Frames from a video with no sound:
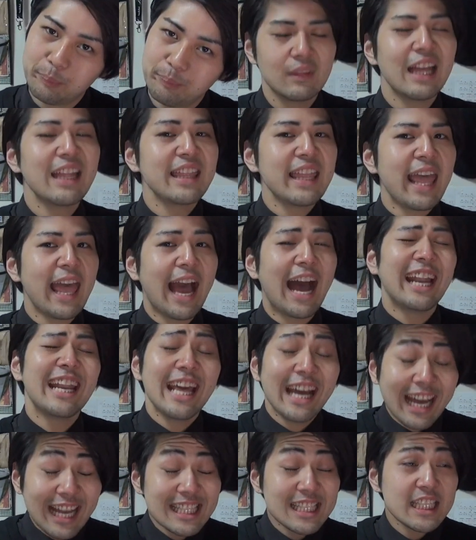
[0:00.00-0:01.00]
なんで、あ
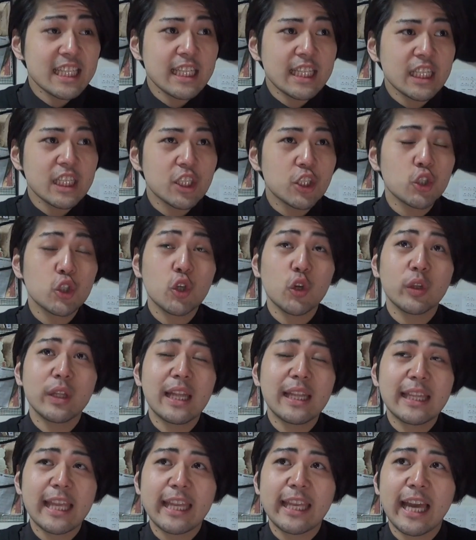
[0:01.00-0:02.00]
ながち宗教
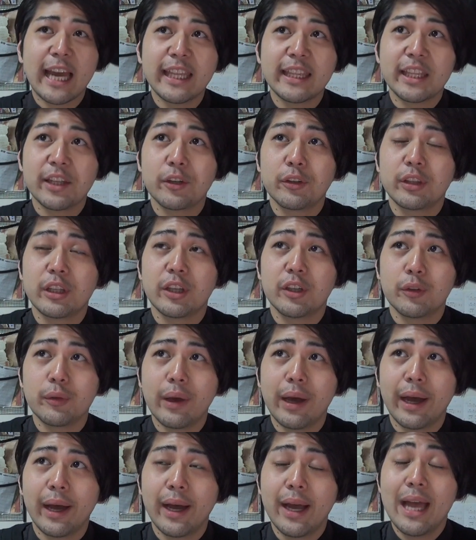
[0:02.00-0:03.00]
団体に入ってるっていうの
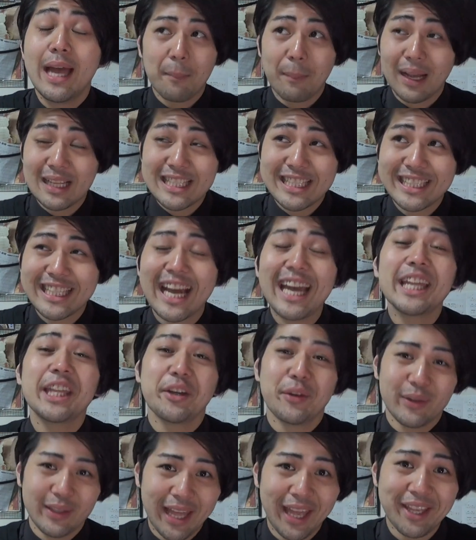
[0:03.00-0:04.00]
は間違い
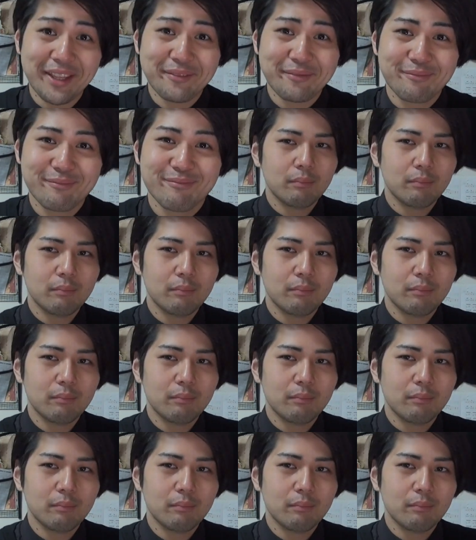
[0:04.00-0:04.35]
ではない。